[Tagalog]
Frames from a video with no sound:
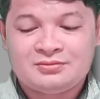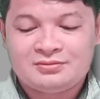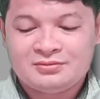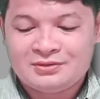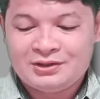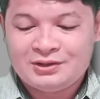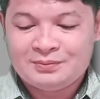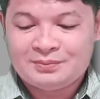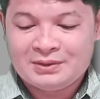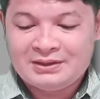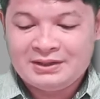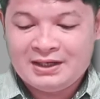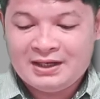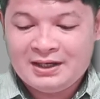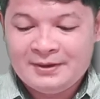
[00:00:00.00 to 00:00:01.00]
Yung
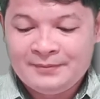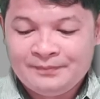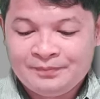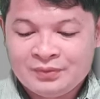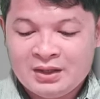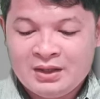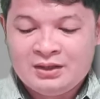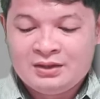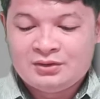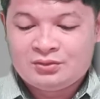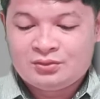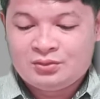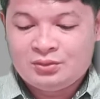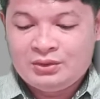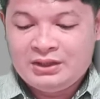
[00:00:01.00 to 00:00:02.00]
padya,
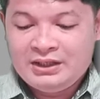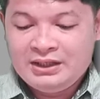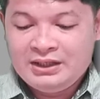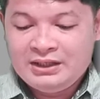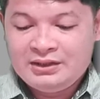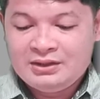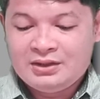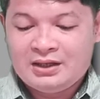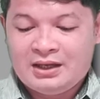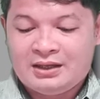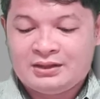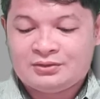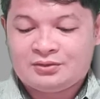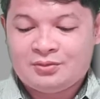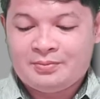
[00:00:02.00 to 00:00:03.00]
to lead
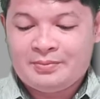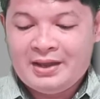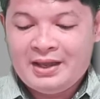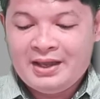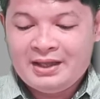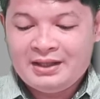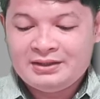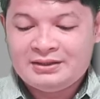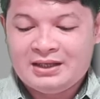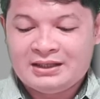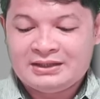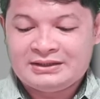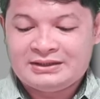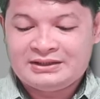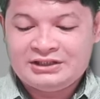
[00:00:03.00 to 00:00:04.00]
and command
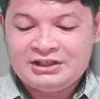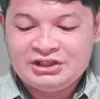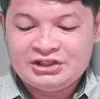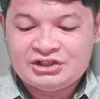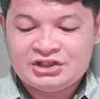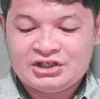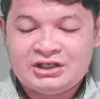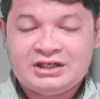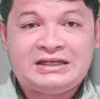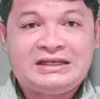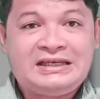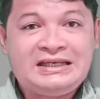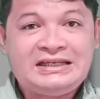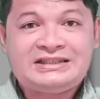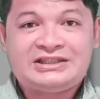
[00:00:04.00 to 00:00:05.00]
and teach
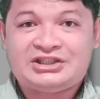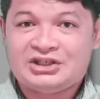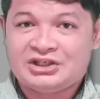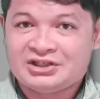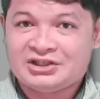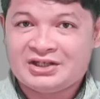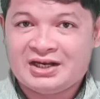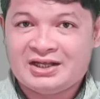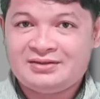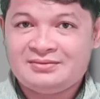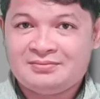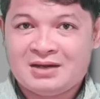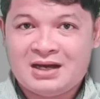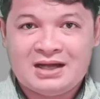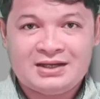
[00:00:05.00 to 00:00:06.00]
his children,
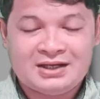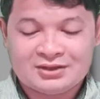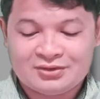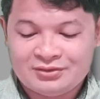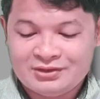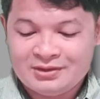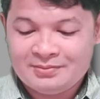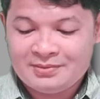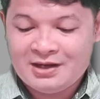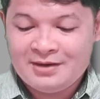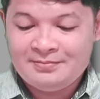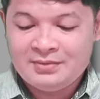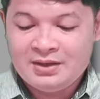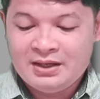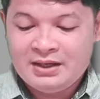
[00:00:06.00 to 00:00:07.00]
mga anak to ni
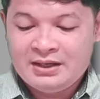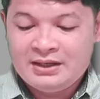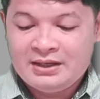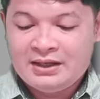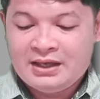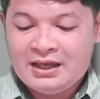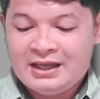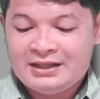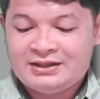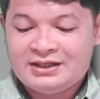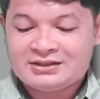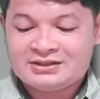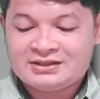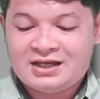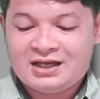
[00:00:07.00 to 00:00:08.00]
Abraham, and the
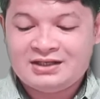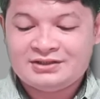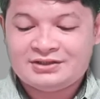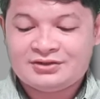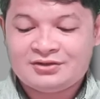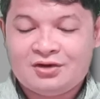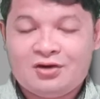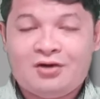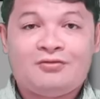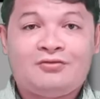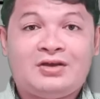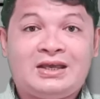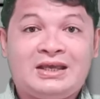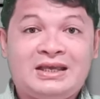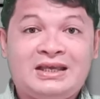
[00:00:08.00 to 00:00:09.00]
sons of
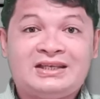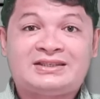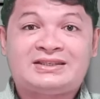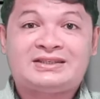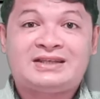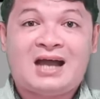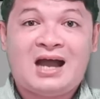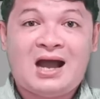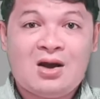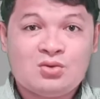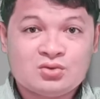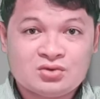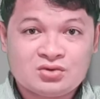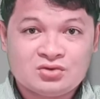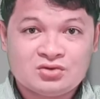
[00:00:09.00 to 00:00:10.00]
his
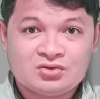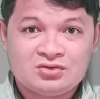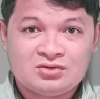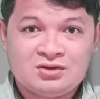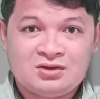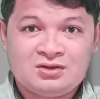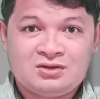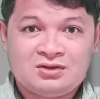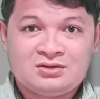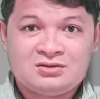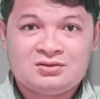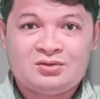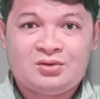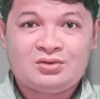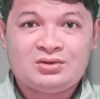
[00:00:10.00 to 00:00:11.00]
house.
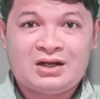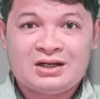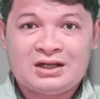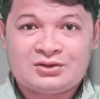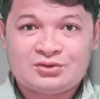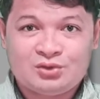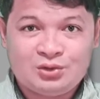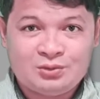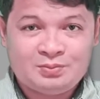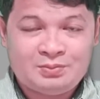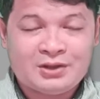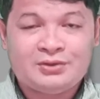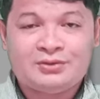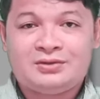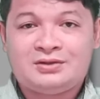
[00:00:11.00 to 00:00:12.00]
Ug ang nagsunod pa
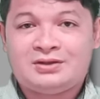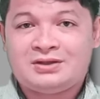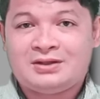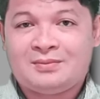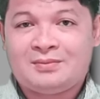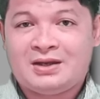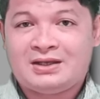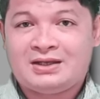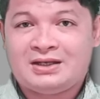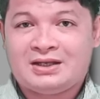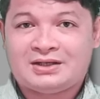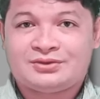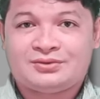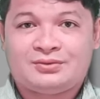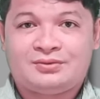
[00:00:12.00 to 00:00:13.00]
gyud ng mga
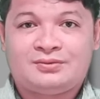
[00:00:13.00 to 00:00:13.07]
henerasyon.